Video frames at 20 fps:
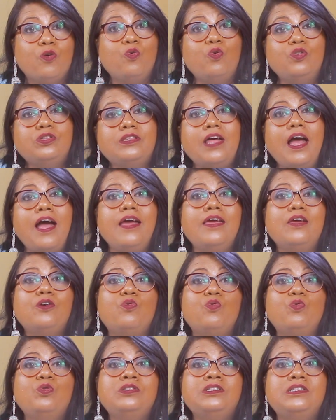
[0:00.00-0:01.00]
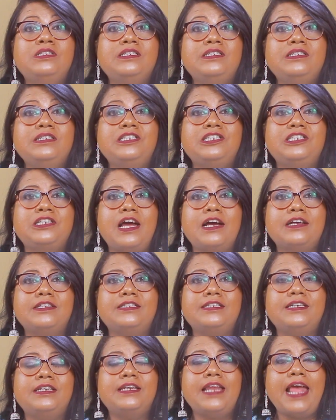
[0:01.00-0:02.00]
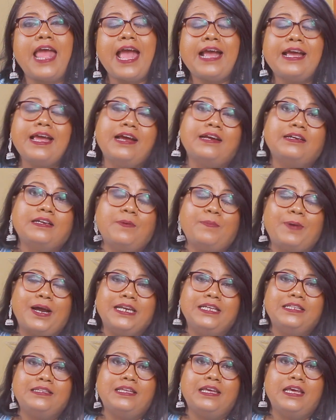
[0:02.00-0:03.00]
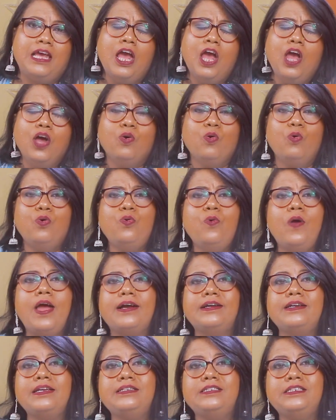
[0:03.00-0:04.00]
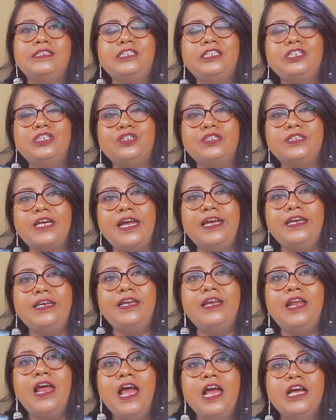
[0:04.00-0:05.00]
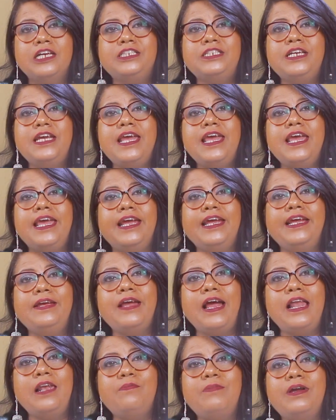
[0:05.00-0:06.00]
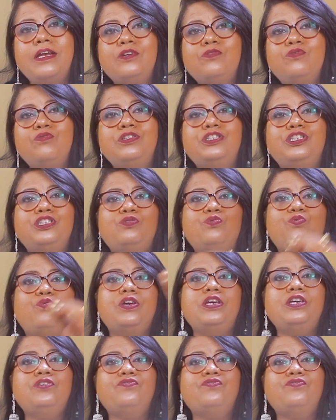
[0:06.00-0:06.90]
কোথায় কোন জিনিস রাখছেন এক একটা বাড়িতে কোনো একটা জিনিস চাইলেন সে এই আলমারি খুলছে ওই